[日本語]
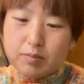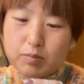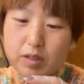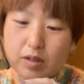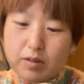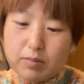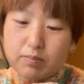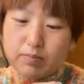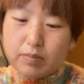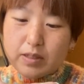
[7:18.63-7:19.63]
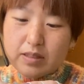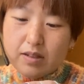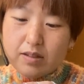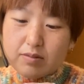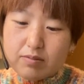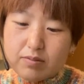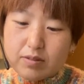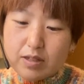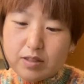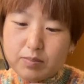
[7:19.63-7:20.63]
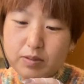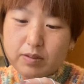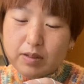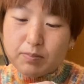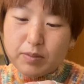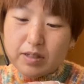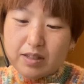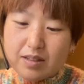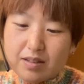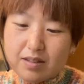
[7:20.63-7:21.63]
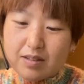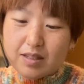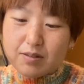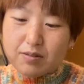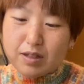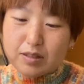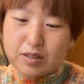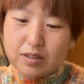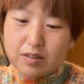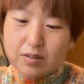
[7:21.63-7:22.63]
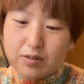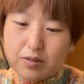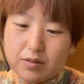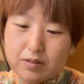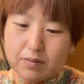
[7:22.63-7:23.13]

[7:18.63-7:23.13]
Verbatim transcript: なんかパターンレシピはいっぱい昨日買っちゃったのよ